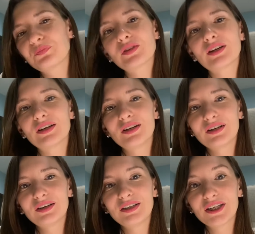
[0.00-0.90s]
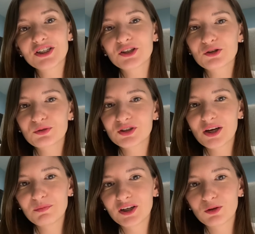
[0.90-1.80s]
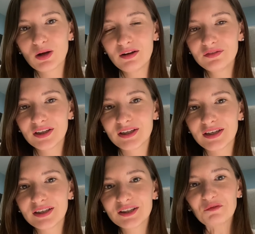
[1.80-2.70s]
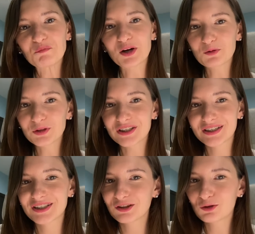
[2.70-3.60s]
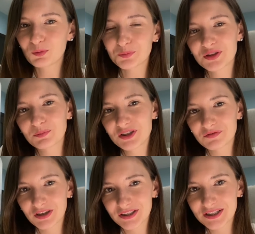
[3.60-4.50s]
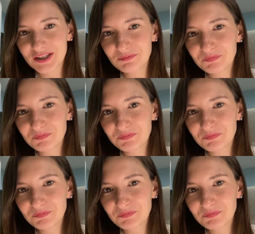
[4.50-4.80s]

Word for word: Э, я считаю, что самое главное — это бороться с синдромом самозванца,